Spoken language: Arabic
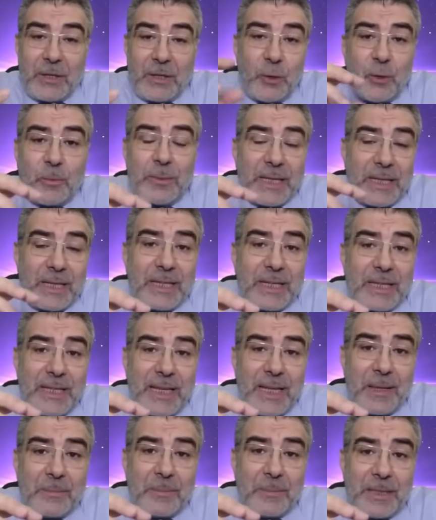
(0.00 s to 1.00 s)
يوم
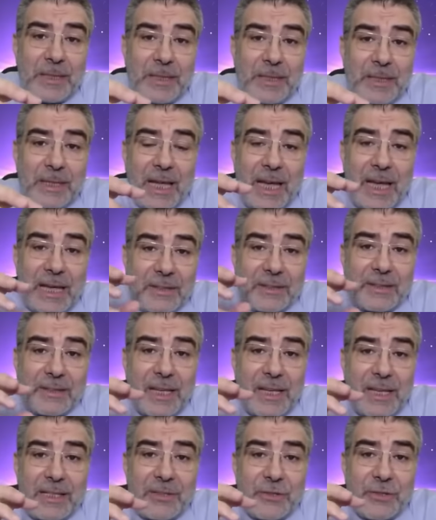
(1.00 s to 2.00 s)
القيامة
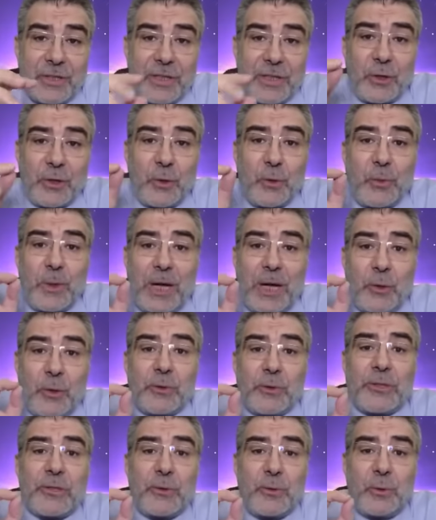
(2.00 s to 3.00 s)
أثقل شيء هو
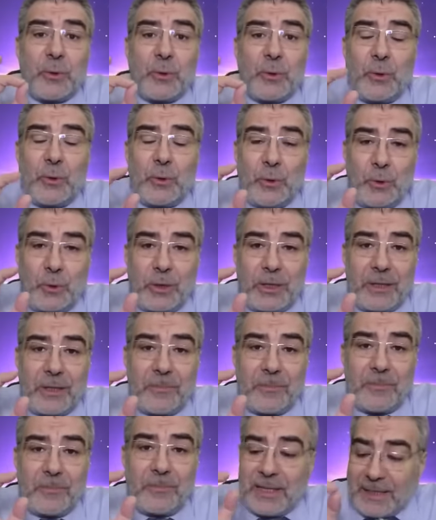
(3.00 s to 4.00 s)
حسن
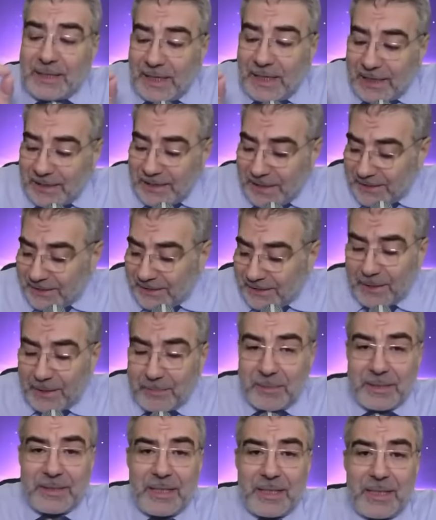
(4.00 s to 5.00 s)
الخلق يعني أنت
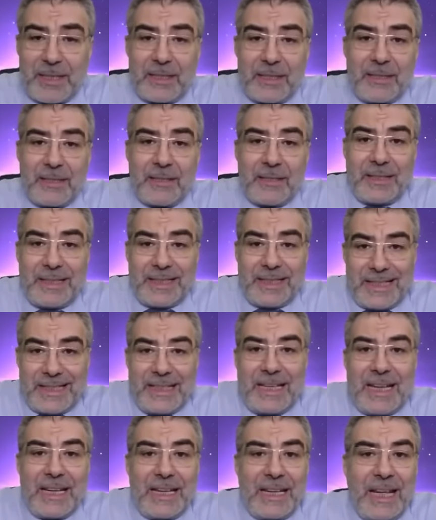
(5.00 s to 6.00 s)
مثلا
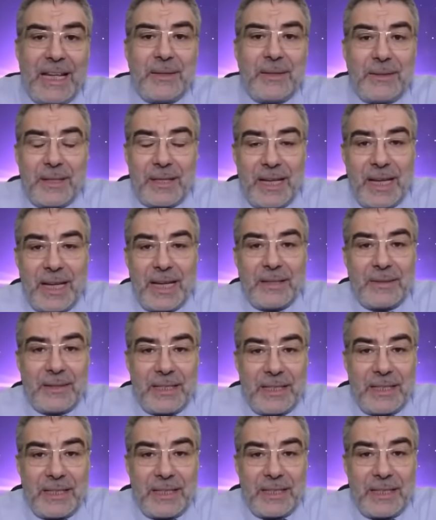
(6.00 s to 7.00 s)
خلال هذ
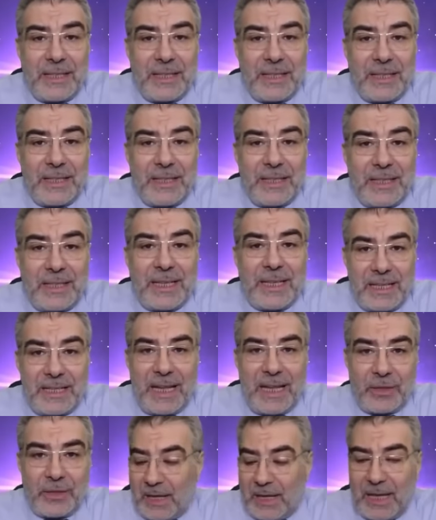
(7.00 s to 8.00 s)
هذه الليالي
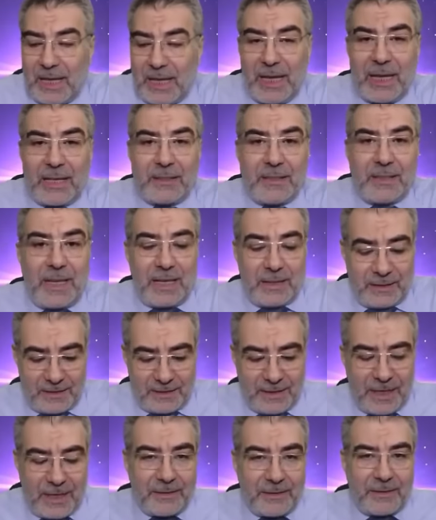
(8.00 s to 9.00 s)
العشرة أن,
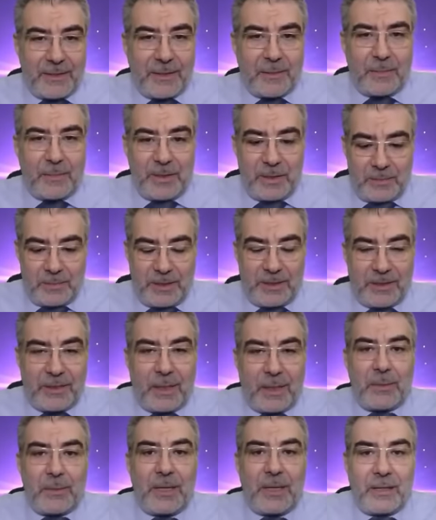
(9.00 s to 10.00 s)
أن تأتي
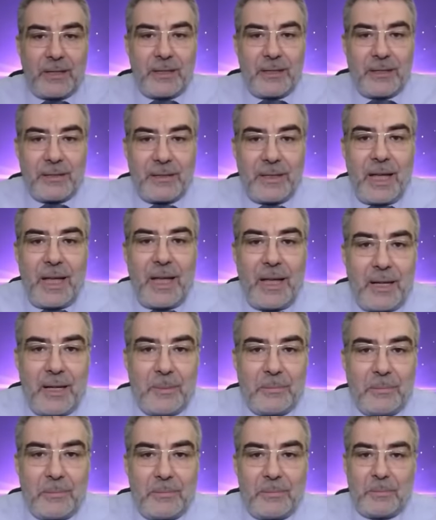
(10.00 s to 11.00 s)
بطبق
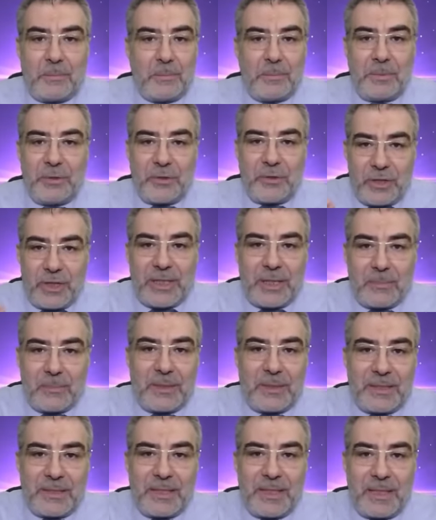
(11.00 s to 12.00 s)
طعام
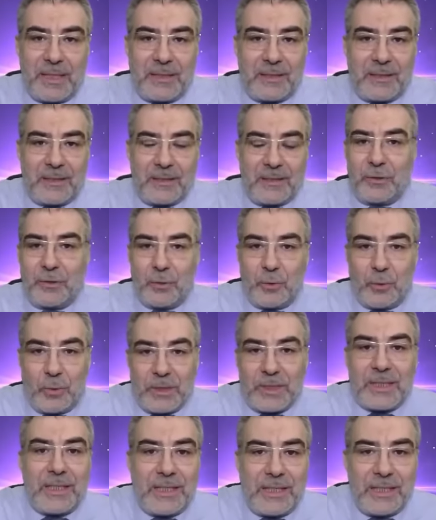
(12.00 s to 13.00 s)
بشيء مثلا
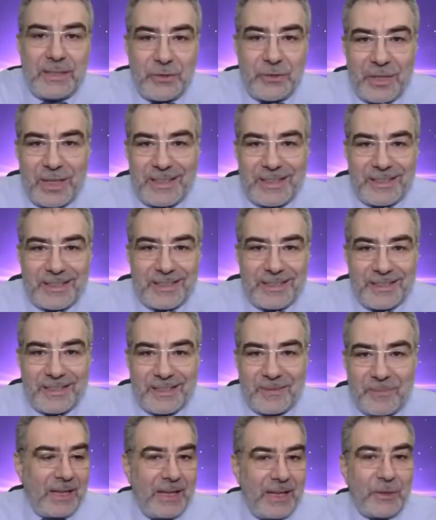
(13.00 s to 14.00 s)
تعطيه
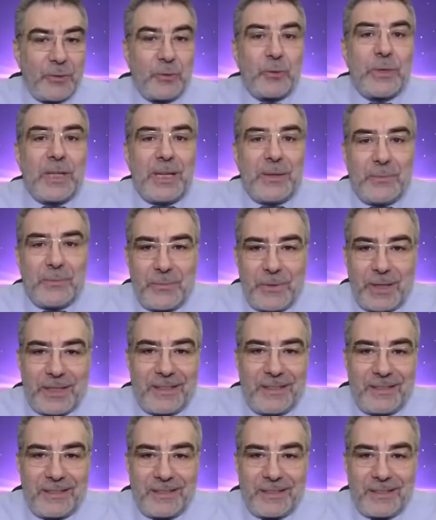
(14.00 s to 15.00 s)
لجارك تطعم
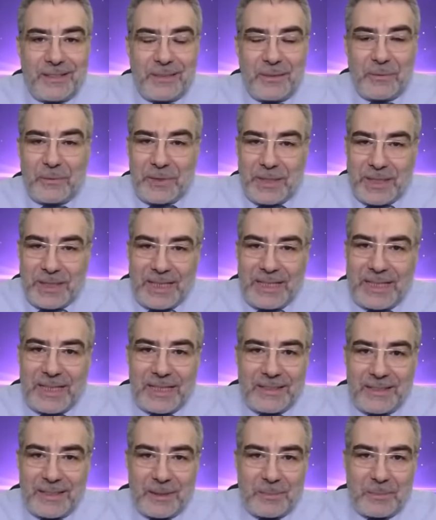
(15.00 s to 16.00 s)
فقير في
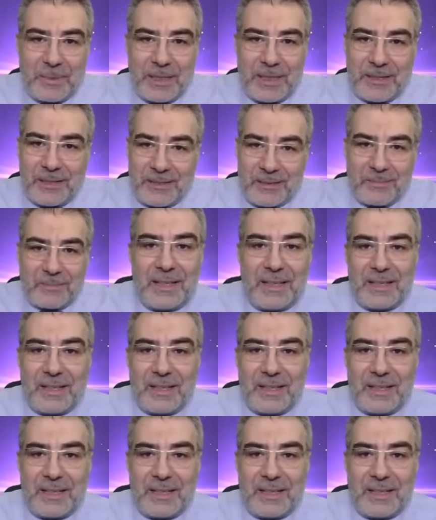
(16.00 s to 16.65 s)
ليلة ما